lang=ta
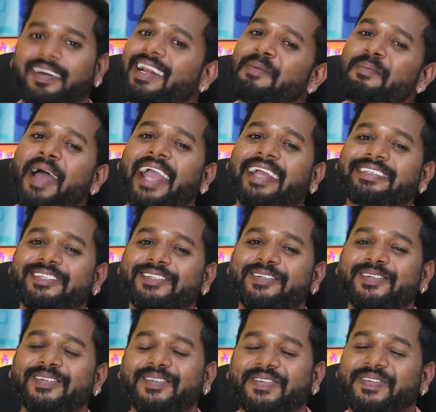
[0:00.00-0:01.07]
வெல்கம் பேக் டு
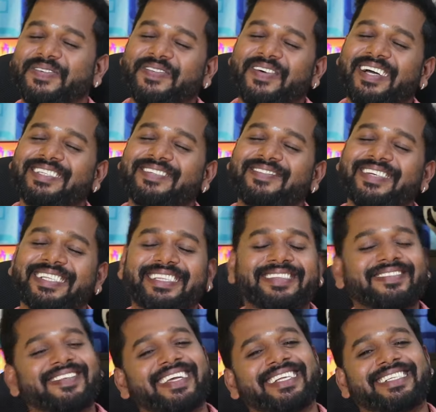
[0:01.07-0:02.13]
ஃபன் வித்
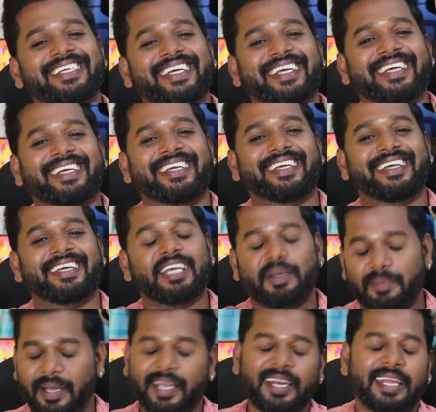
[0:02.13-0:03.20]
விஜே
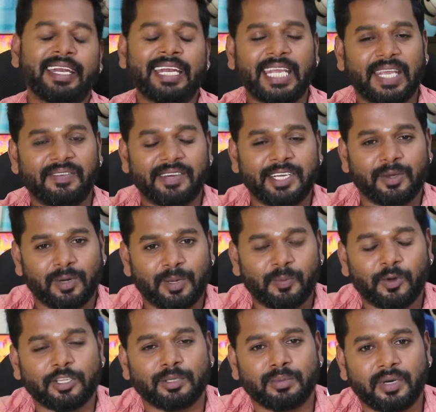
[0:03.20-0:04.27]
மக்களை இன்னைக்கு வீடியோக்குள்ளே
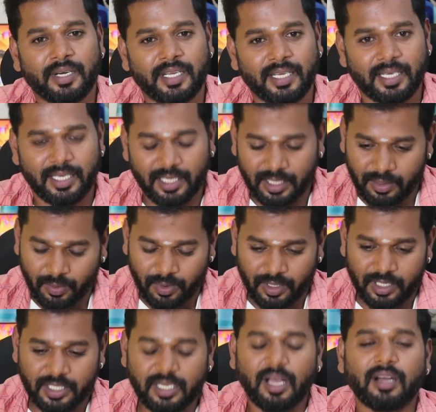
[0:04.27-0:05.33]
போறதுக்கு முன்னாடி ஒரு
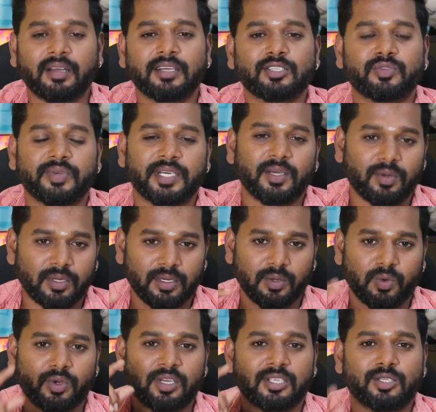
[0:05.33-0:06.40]
ஷார்ட் அண்ட் ஸ்வீட்டா ஒரு
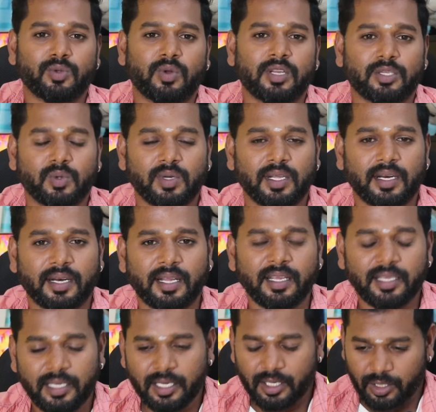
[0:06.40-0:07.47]
குட்டி ஸ்டோரி சொல்லிடுறேன்
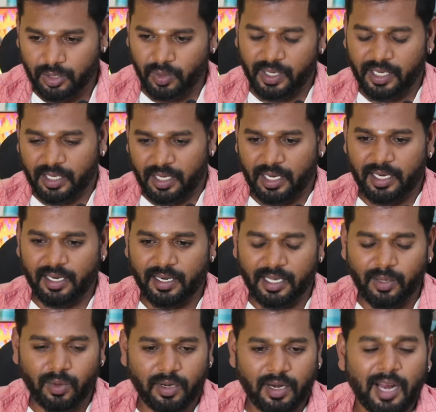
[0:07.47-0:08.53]
ஸோ எனக்கு கல்யாணம்
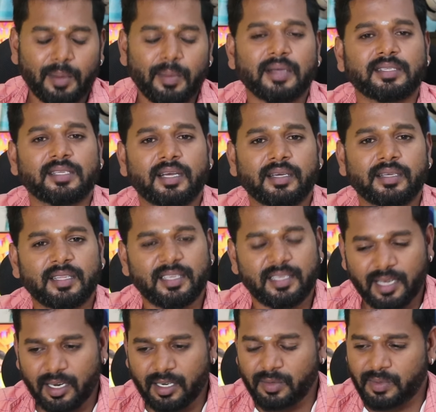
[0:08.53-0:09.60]
ஆகி ஒரு நாலு மாதம் ஆகுது
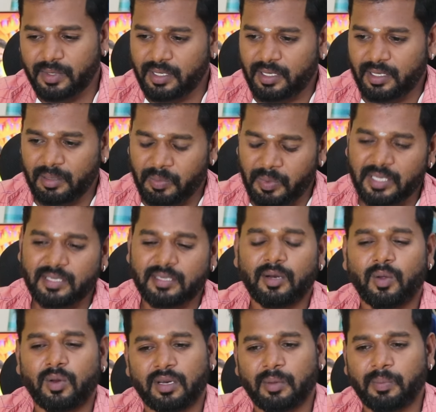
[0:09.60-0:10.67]
நானும் வந்துட்டு பர்சனல்
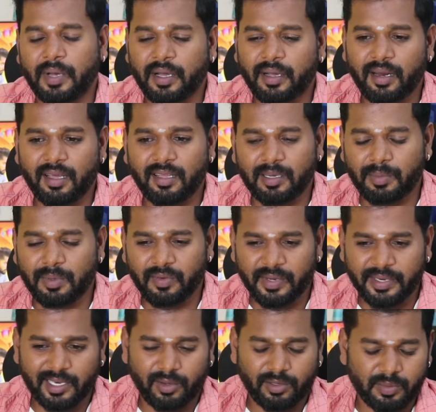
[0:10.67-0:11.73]
ஒர்க்கை பார்க்கலாம் அதுக்கப்புறம்
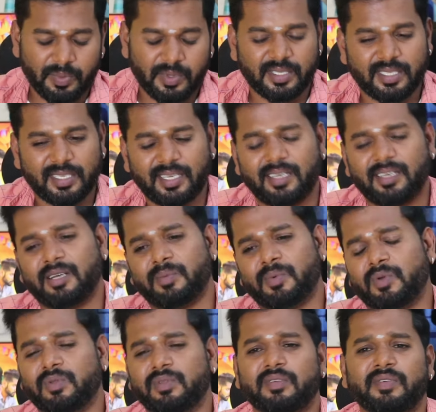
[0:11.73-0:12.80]
வீட்டில் கொஞ்சம் பிரச்சனை
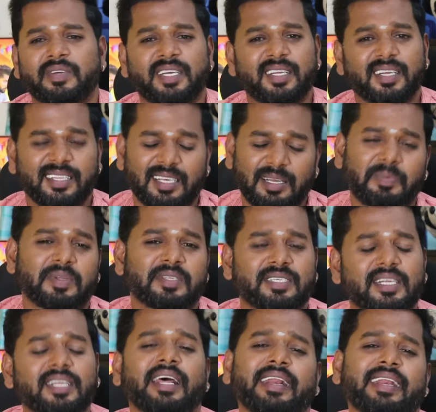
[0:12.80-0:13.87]
அதுக்கப்புறம் வந்து வீடு எடுக்கிறதுல
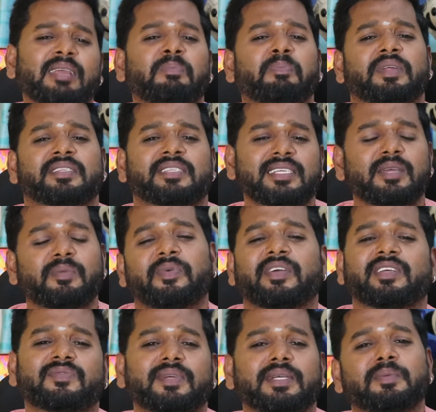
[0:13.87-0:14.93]
பிரச்சனை நிறைய பிரச்சனையை
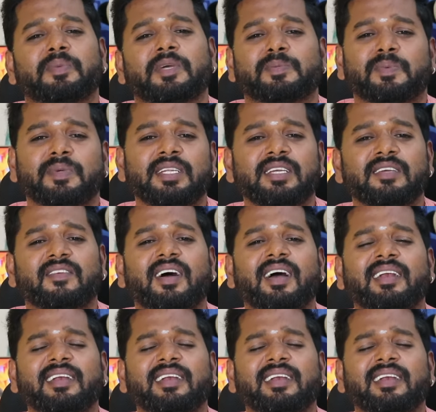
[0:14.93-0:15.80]
ஃபேஸ் பண்ணி ஃபேஸ் பண்ணி என்